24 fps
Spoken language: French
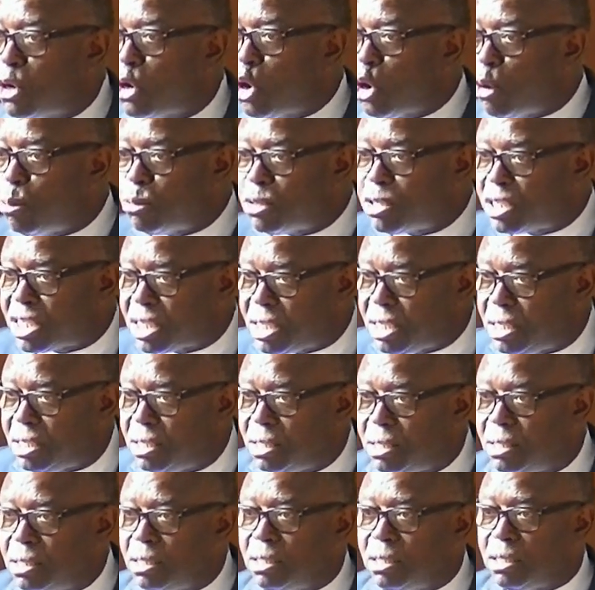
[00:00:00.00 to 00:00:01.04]
comme si
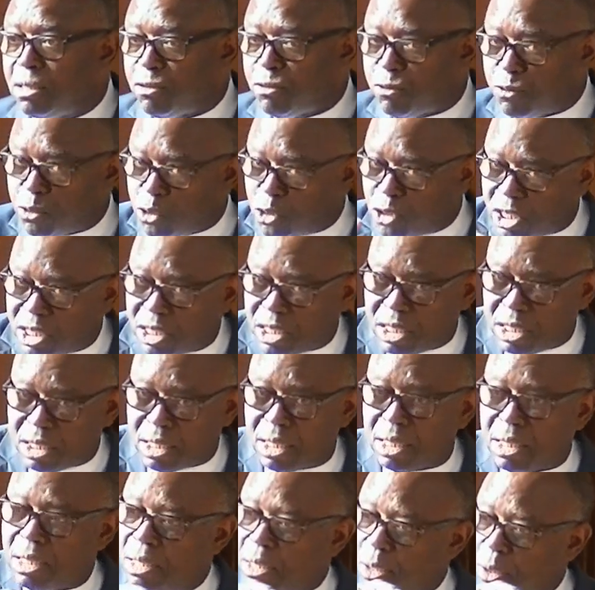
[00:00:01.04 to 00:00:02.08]
vous étiez